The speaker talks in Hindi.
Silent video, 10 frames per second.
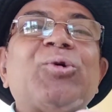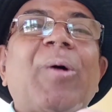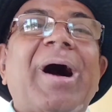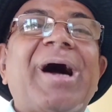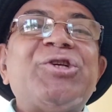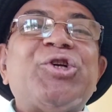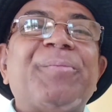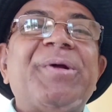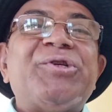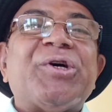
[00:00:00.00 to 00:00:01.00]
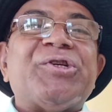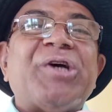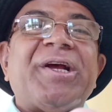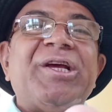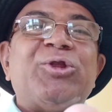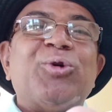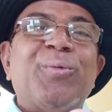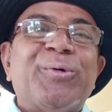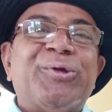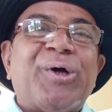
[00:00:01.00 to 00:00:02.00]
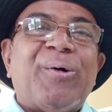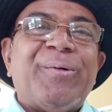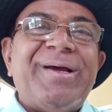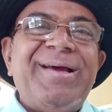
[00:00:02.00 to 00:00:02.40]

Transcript: तो आज हमने चर्चा की दो मुद्राओं